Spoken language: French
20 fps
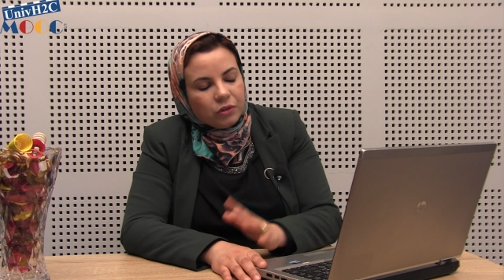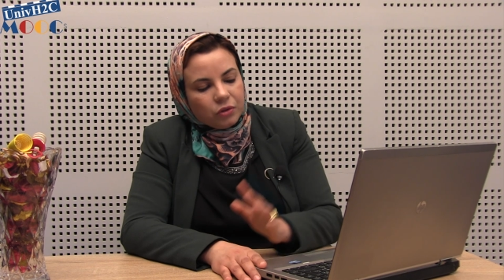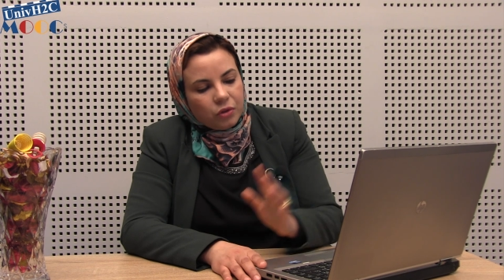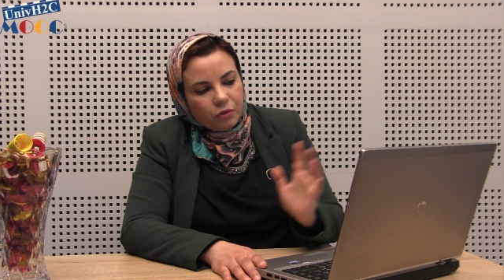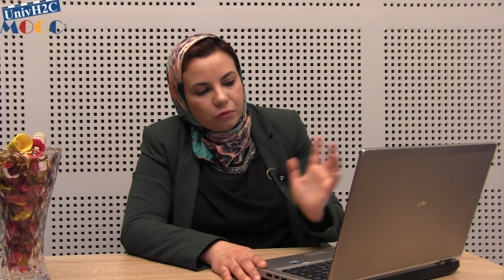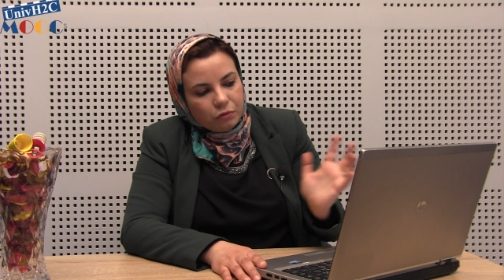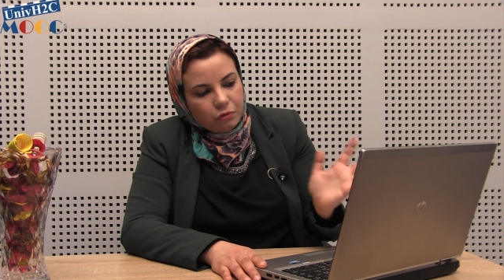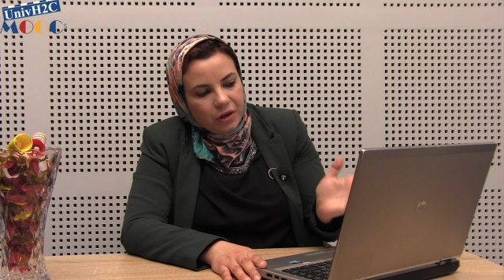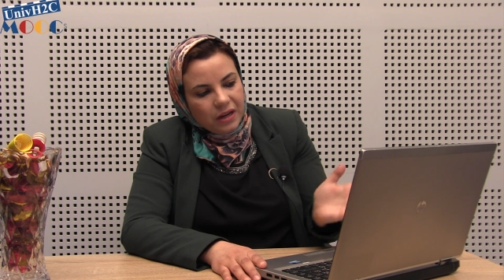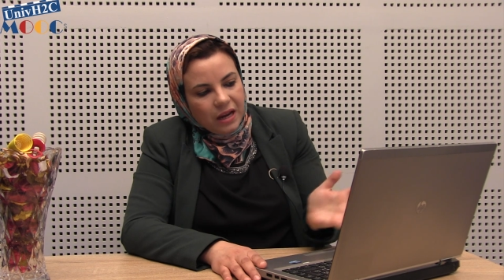
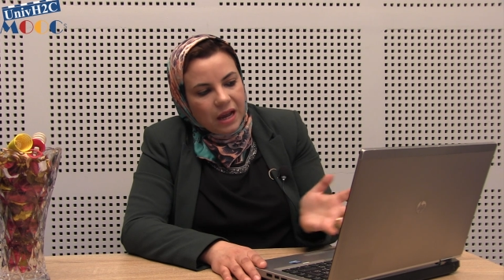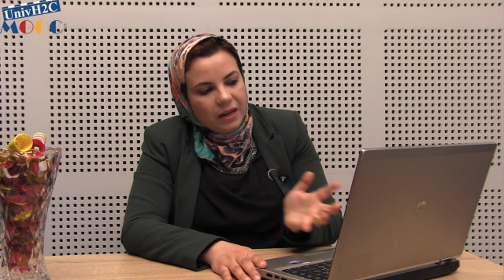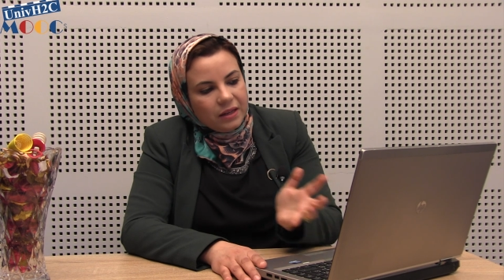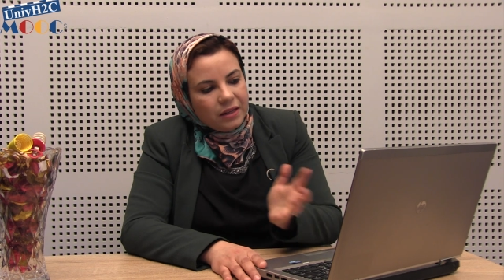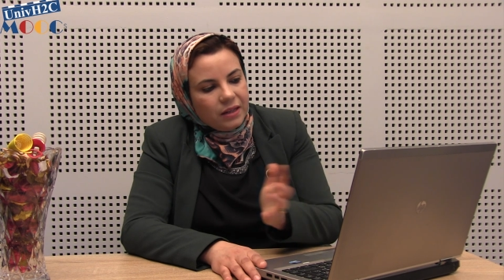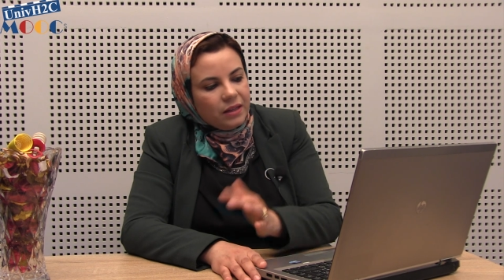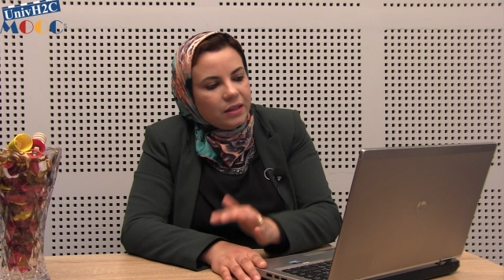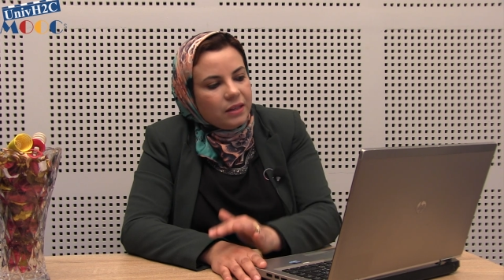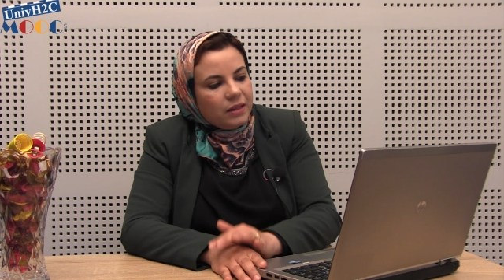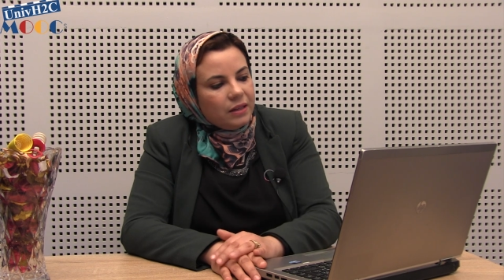Donc voilà
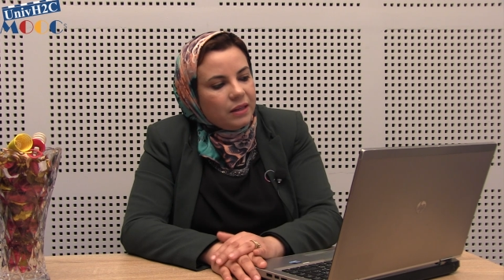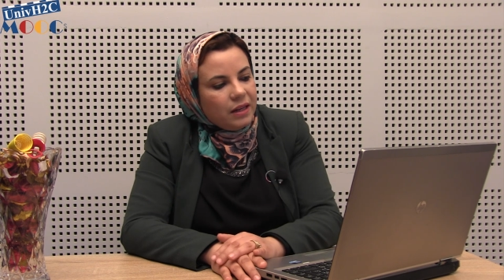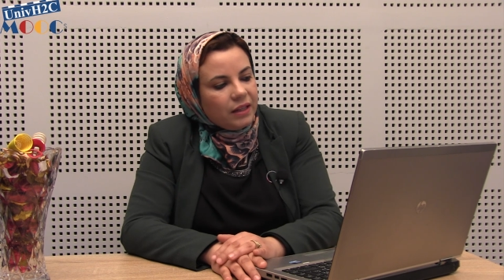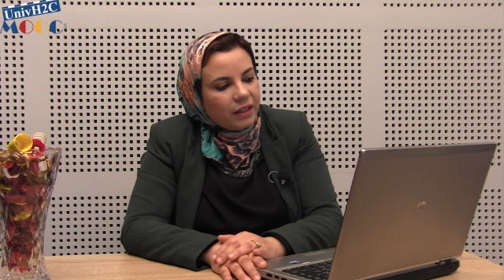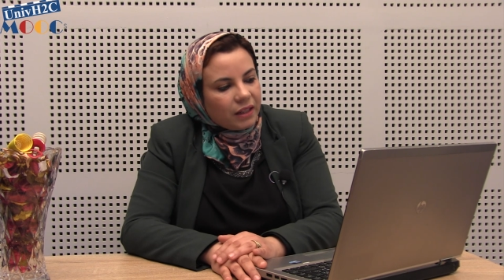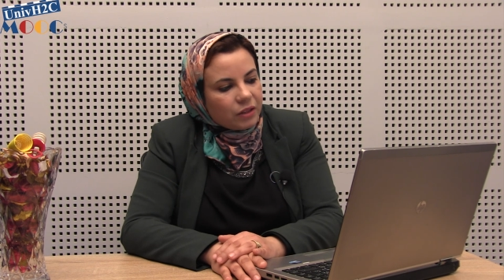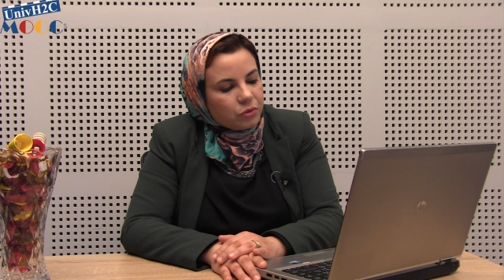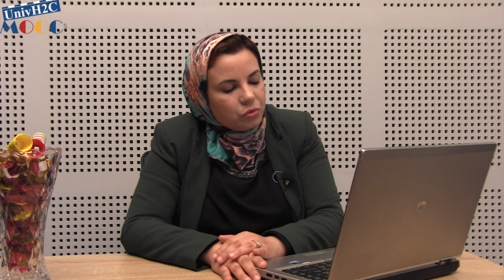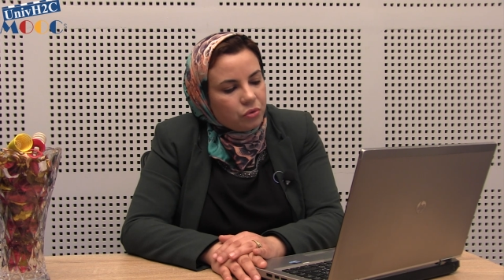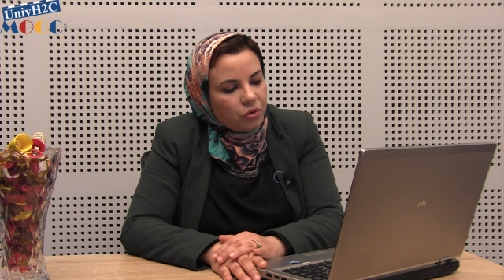
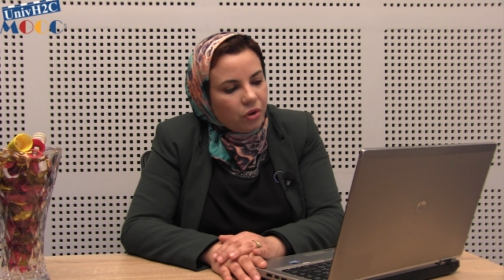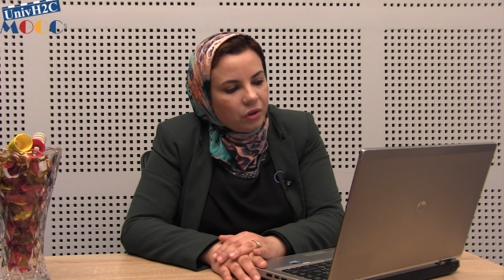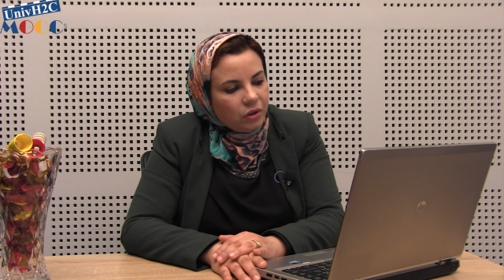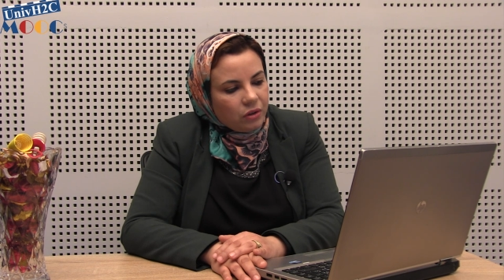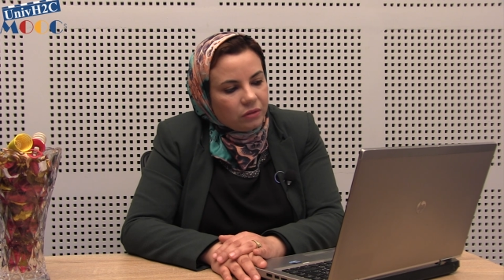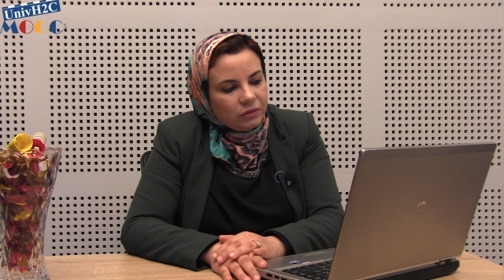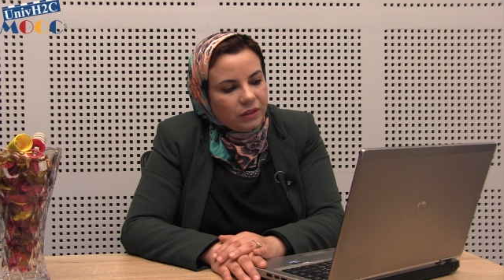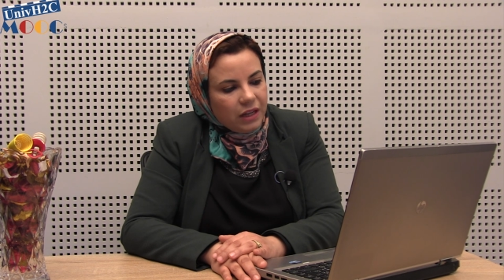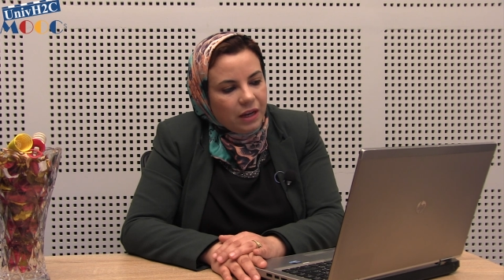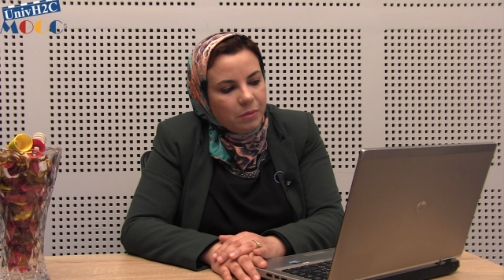l'écriture
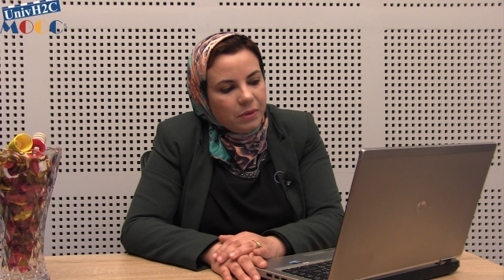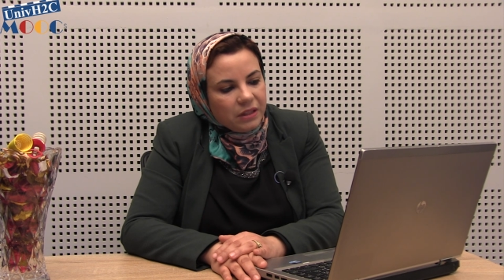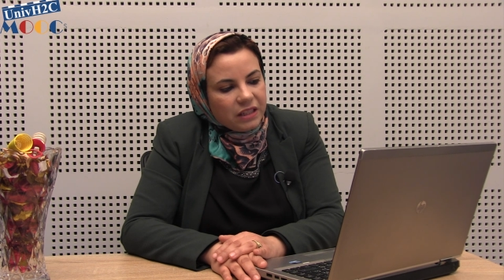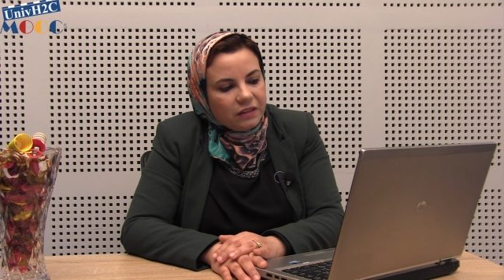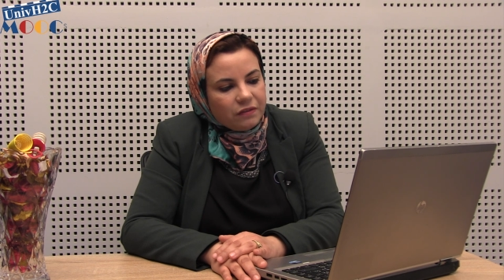comptable